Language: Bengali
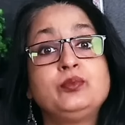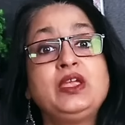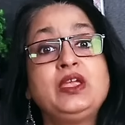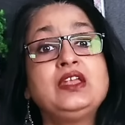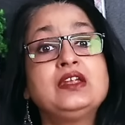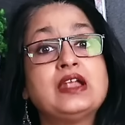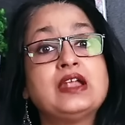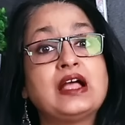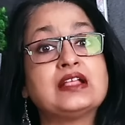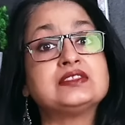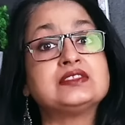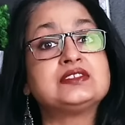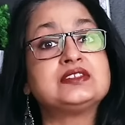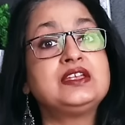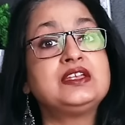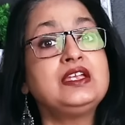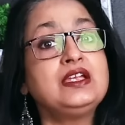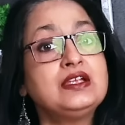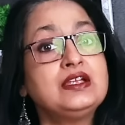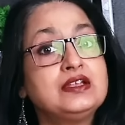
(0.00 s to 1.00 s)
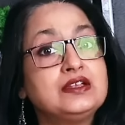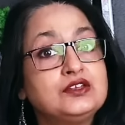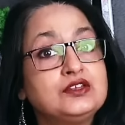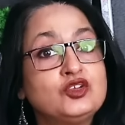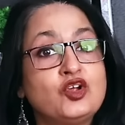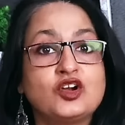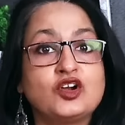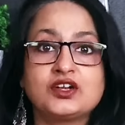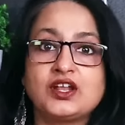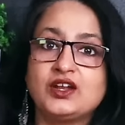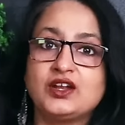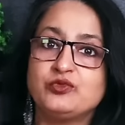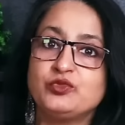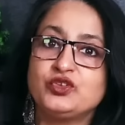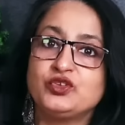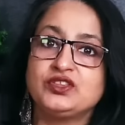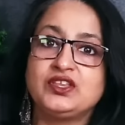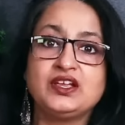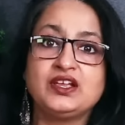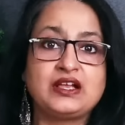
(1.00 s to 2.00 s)
তুমি রাত্রি নটার
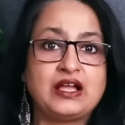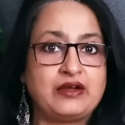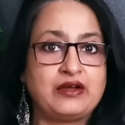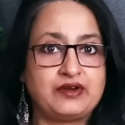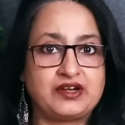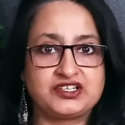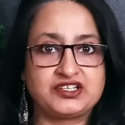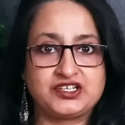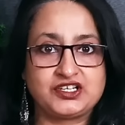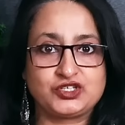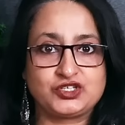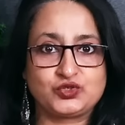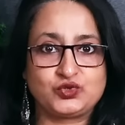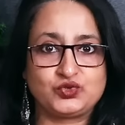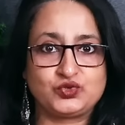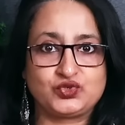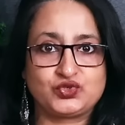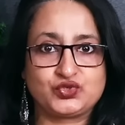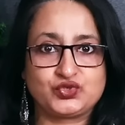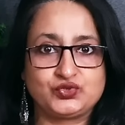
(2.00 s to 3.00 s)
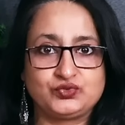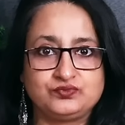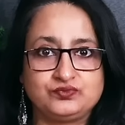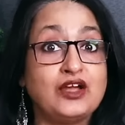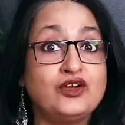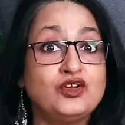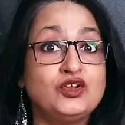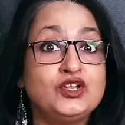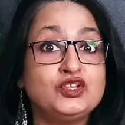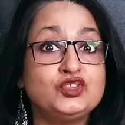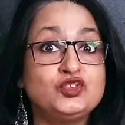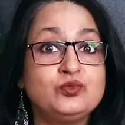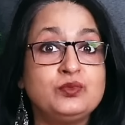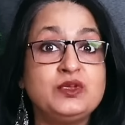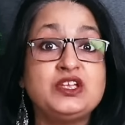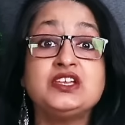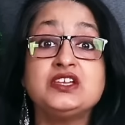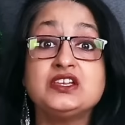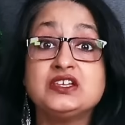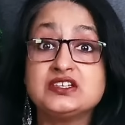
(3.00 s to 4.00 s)
মধ্যে খাবার শেষ করছো তাহলে
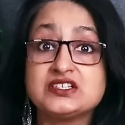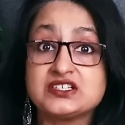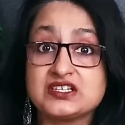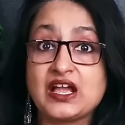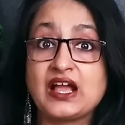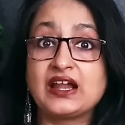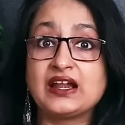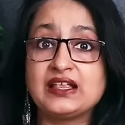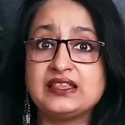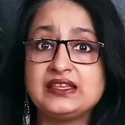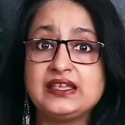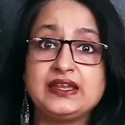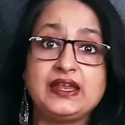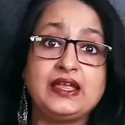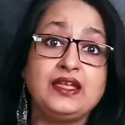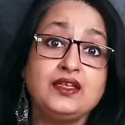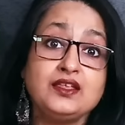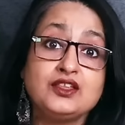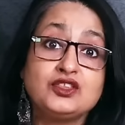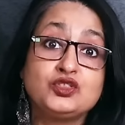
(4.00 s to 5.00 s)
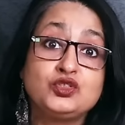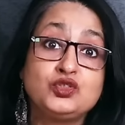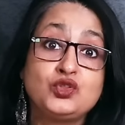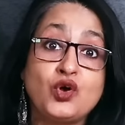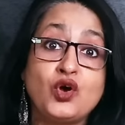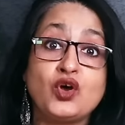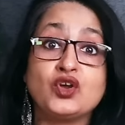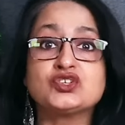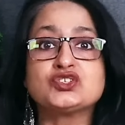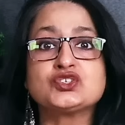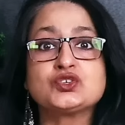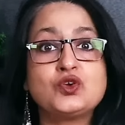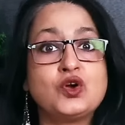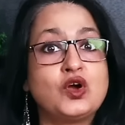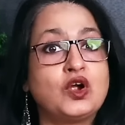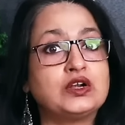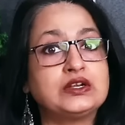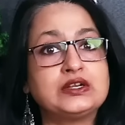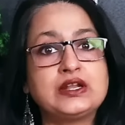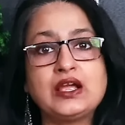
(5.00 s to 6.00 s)
তুমি সারা দিনে দশ
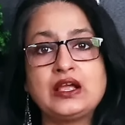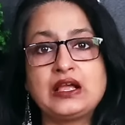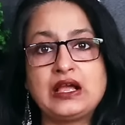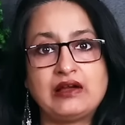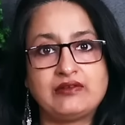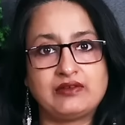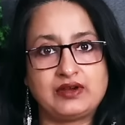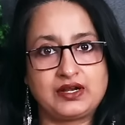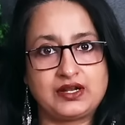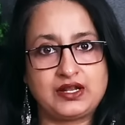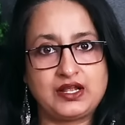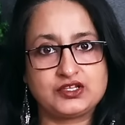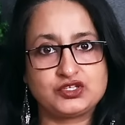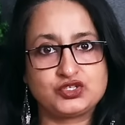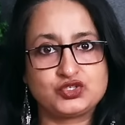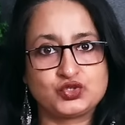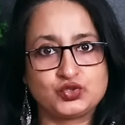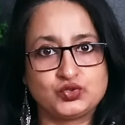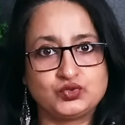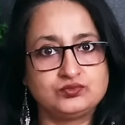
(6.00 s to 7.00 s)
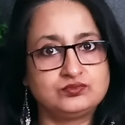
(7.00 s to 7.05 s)
ঘন্টা খাবার খাচ্ছ